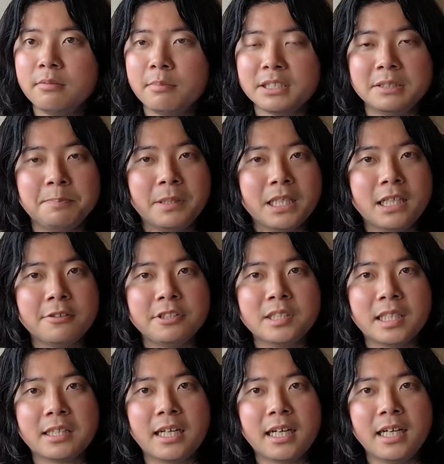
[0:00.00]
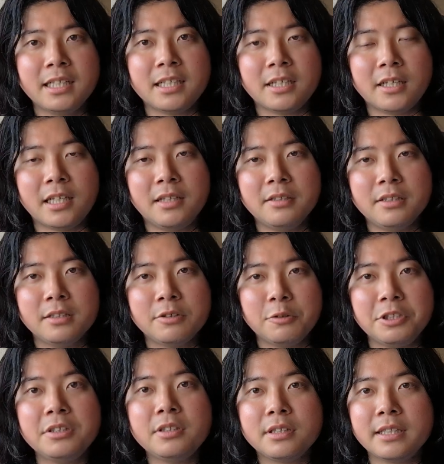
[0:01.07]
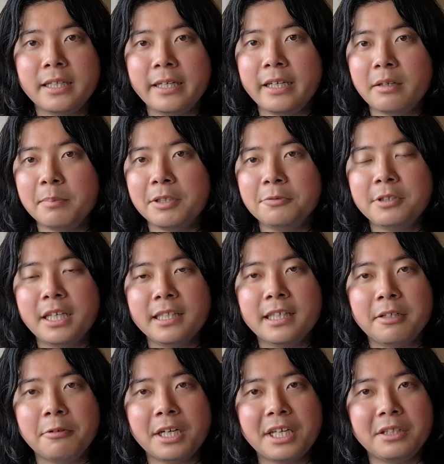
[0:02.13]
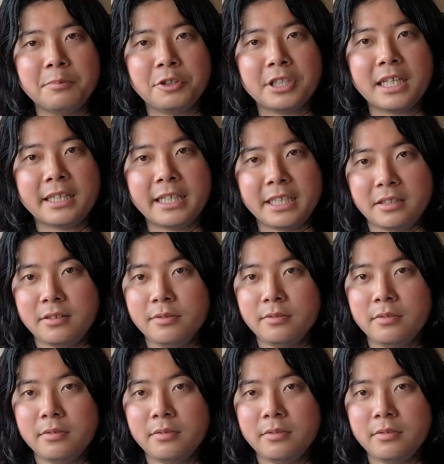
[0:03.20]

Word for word: まあ、失敗確率が高いからといって、まあ、受けないわけにもいかない。